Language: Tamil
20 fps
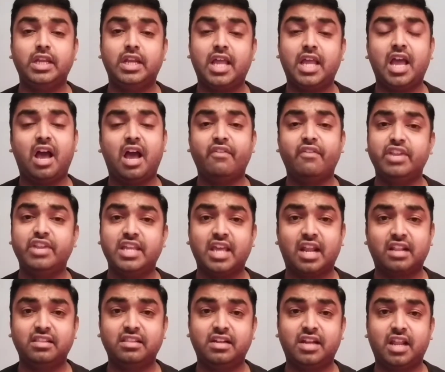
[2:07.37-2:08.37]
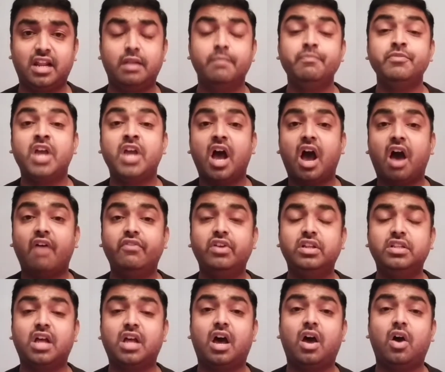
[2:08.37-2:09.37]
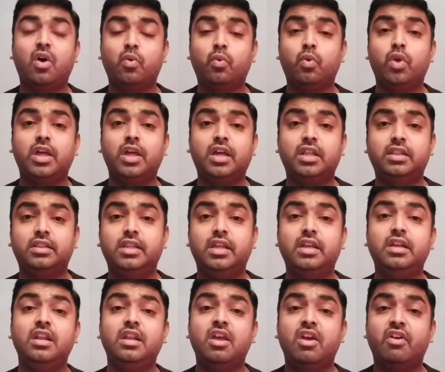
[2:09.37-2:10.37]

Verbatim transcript: இல்ல அவர் இறந்துட்டாரு அவர் தான் உலகத்தின்